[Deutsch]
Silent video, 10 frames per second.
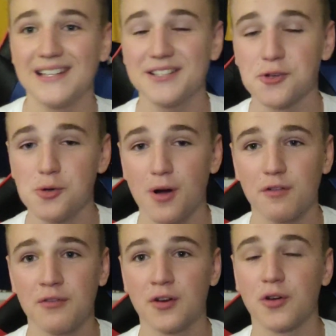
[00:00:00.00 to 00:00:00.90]
legt ihn rüber
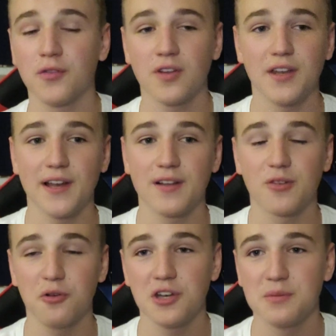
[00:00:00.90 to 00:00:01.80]
auf Lewandowski. Der
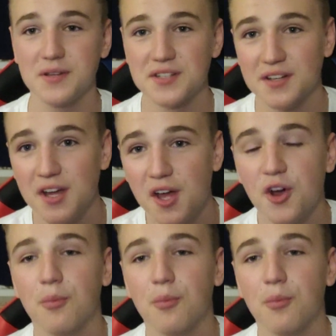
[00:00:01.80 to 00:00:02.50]
legt zurück in die Mitte.